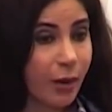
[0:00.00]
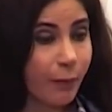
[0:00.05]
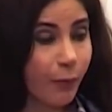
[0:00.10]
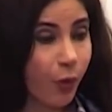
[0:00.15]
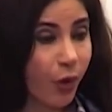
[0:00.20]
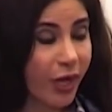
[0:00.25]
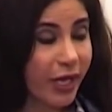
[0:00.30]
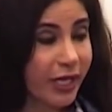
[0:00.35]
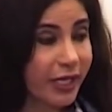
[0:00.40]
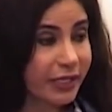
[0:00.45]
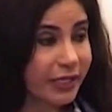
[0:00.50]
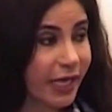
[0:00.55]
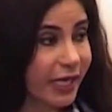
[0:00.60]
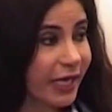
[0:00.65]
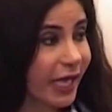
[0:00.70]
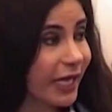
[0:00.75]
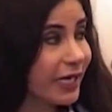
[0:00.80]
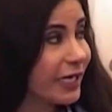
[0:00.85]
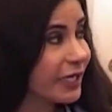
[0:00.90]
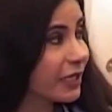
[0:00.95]
محيط
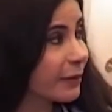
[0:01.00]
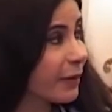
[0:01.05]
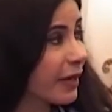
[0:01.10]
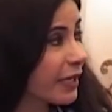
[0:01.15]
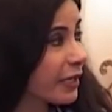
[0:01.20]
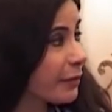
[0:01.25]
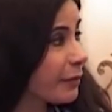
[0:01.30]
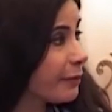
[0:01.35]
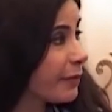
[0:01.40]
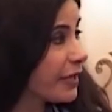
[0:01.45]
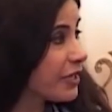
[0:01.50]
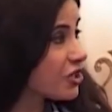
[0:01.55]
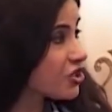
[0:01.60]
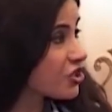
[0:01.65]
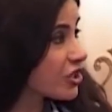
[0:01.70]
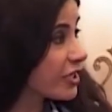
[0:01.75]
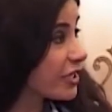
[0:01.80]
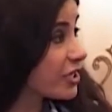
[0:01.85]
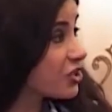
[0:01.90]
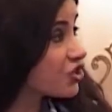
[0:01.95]
العيله تبعنا
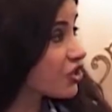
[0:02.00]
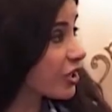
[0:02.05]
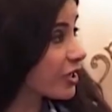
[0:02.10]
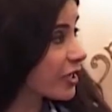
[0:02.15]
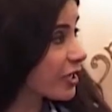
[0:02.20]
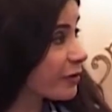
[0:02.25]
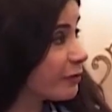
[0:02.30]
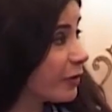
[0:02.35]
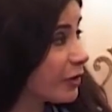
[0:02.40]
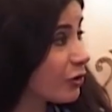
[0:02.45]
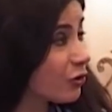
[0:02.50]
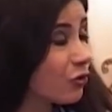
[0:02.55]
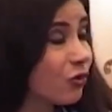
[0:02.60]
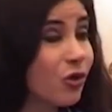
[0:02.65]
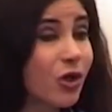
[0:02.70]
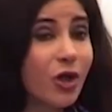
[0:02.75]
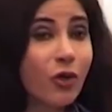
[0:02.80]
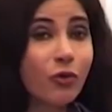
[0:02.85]
بنبلش نتجرد منه